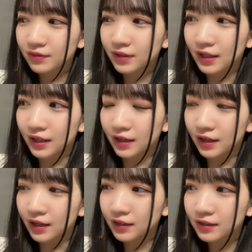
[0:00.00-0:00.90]
あれ
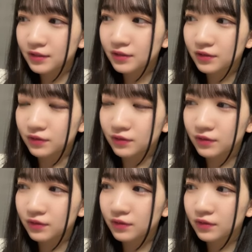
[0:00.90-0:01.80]
かちょっと
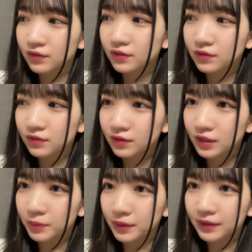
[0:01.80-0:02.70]

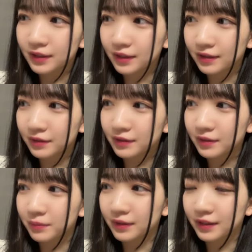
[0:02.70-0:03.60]
決まったら
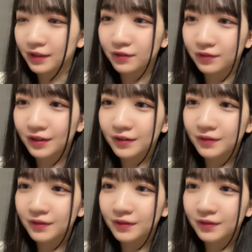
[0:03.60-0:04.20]
また言うわ